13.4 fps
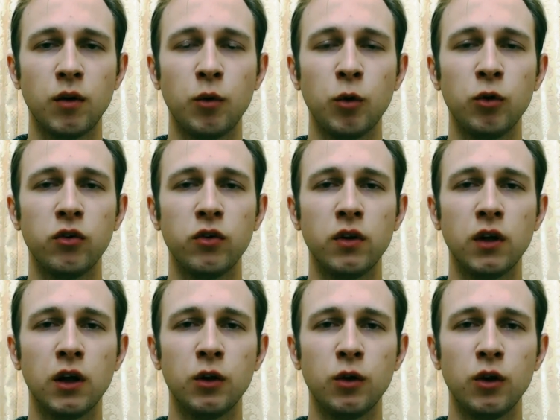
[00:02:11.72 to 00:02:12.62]
Вопросы,
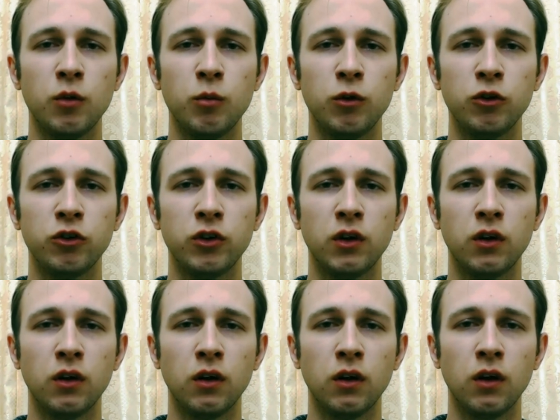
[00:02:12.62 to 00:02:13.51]
на которые
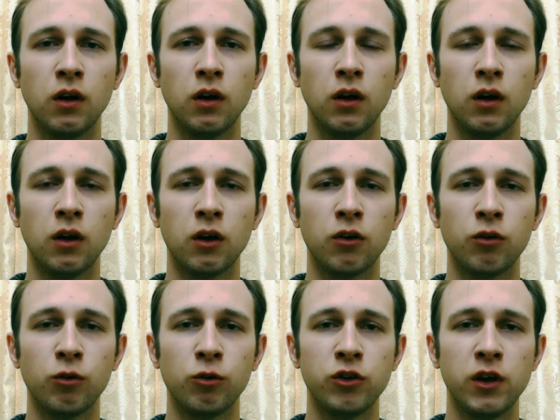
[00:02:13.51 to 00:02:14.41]
можно
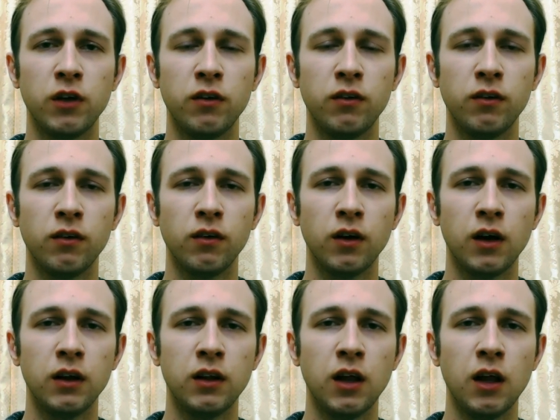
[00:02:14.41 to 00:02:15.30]
рассуждать
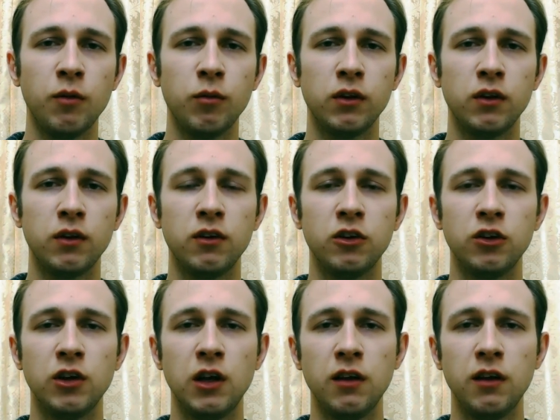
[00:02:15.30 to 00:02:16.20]
годами,
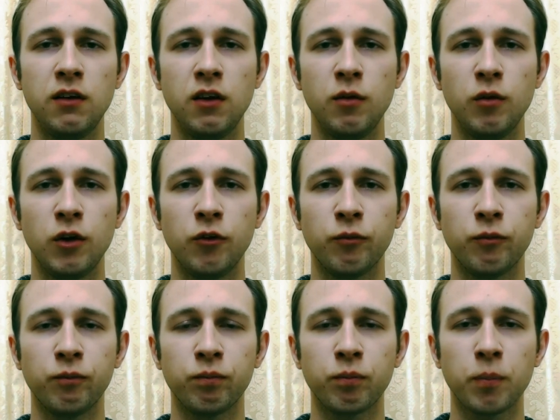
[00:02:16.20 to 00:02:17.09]

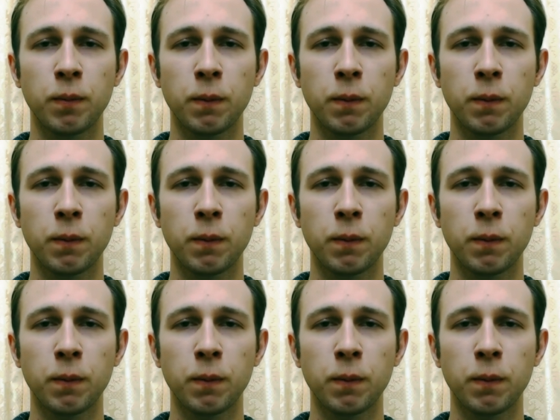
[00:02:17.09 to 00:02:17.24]
тысячелетиями.